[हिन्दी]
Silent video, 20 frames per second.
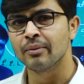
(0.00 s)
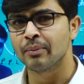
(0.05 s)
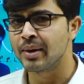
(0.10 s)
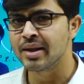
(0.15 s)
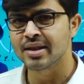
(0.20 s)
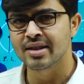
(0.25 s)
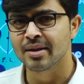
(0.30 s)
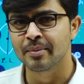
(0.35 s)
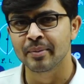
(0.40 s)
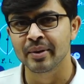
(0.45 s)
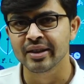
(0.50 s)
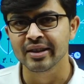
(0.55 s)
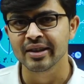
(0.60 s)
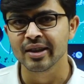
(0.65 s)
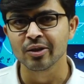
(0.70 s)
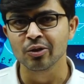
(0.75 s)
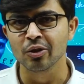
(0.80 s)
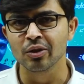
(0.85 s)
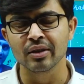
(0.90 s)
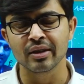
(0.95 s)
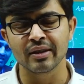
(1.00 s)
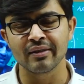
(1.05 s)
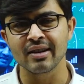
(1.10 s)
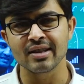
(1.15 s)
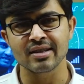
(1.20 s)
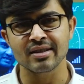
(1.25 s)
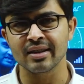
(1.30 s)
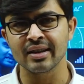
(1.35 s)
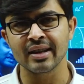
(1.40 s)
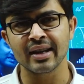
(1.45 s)
फिर से मटेरियल तो
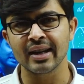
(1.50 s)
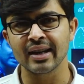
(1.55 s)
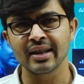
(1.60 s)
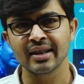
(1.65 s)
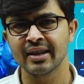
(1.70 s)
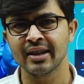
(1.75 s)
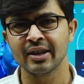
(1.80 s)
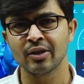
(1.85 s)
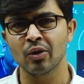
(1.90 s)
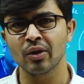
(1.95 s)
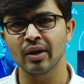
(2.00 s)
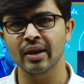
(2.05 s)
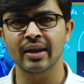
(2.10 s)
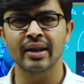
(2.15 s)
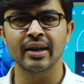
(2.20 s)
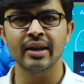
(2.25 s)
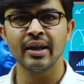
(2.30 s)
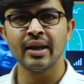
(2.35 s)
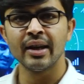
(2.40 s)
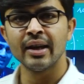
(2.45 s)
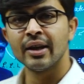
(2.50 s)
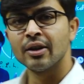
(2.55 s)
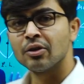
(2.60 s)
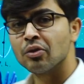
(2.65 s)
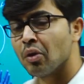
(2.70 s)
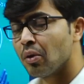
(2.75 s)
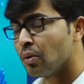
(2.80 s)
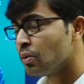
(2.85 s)
रिवाइज करने के लिए लिखोगे नहीं तो